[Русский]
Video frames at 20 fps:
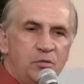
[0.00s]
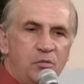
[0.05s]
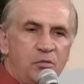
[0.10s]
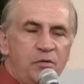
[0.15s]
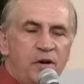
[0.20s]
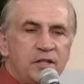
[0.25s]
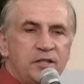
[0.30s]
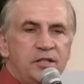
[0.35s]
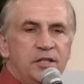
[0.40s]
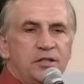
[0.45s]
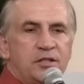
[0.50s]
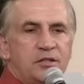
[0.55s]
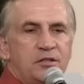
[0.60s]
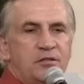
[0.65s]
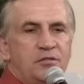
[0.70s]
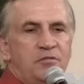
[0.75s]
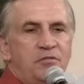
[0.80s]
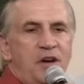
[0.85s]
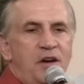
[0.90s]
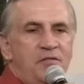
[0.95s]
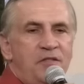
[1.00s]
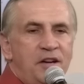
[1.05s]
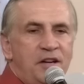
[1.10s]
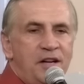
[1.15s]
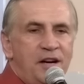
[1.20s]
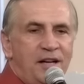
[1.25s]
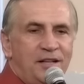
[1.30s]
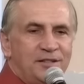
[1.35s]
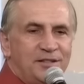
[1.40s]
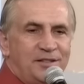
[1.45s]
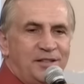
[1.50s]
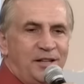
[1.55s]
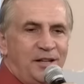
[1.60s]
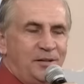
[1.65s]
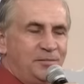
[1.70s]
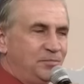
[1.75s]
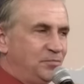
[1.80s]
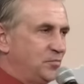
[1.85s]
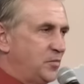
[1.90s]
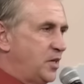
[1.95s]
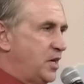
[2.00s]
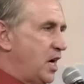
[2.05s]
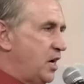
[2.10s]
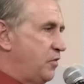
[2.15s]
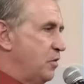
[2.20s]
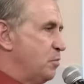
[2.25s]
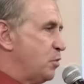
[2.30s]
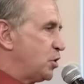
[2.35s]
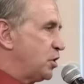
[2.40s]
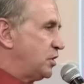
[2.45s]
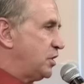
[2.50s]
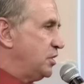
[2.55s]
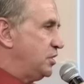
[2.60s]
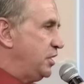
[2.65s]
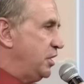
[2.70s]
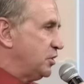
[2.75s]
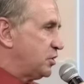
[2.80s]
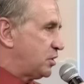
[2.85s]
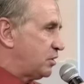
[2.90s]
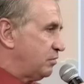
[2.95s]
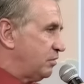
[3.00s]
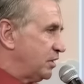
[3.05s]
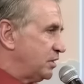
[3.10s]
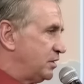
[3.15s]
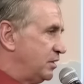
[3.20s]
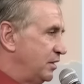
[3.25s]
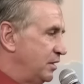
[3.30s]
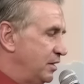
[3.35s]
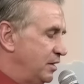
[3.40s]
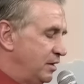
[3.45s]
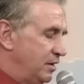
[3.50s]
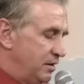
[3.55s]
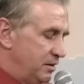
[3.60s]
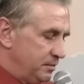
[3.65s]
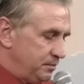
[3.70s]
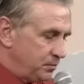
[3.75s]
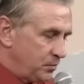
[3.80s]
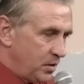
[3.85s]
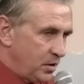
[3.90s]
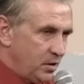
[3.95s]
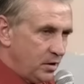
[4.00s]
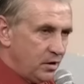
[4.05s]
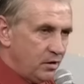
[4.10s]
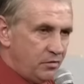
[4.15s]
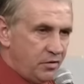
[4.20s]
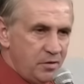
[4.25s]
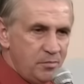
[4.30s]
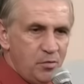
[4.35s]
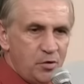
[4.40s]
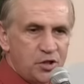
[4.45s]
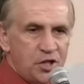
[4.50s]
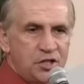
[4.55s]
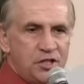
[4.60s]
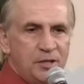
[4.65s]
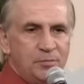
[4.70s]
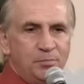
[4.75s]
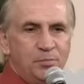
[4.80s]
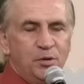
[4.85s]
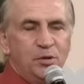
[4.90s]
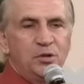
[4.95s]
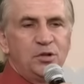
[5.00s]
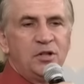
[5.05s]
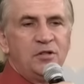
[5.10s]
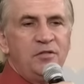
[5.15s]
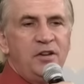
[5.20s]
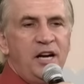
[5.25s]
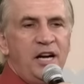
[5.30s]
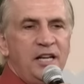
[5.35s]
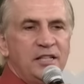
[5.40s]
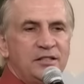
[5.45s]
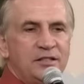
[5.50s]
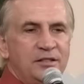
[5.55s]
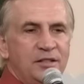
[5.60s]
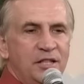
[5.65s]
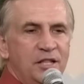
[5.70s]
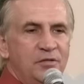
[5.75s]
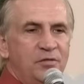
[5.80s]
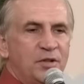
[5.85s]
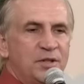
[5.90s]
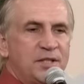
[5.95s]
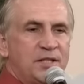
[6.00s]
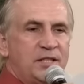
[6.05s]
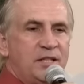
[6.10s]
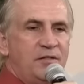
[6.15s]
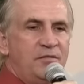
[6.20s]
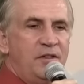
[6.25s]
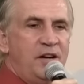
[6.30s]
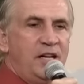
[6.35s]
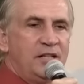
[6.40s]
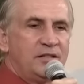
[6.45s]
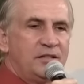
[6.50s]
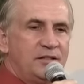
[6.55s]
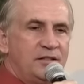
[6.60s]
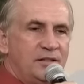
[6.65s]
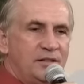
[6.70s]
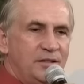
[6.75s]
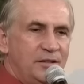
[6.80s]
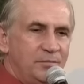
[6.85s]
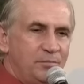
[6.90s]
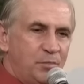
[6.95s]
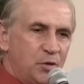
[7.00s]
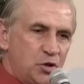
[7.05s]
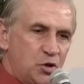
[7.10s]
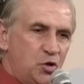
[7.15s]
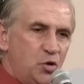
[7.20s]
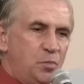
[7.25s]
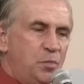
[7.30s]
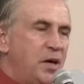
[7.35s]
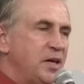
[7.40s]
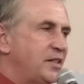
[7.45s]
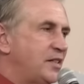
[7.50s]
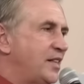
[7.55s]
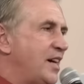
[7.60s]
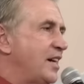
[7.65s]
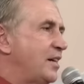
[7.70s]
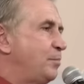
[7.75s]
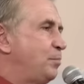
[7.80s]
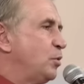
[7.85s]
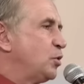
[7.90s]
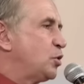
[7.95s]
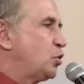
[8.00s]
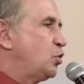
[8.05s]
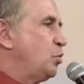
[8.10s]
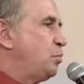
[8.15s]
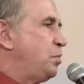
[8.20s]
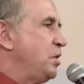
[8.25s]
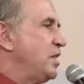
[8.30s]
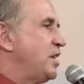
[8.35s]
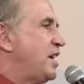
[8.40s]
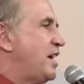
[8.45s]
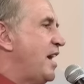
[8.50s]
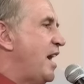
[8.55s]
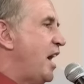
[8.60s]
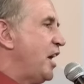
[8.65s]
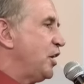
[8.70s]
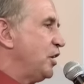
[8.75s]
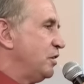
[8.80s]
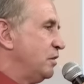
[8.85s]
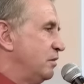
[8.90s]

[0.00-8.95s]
у вас есть два варианта, как вы можете действовать. Вы можете бунтовать и восставать, поступать, как поступил Каин.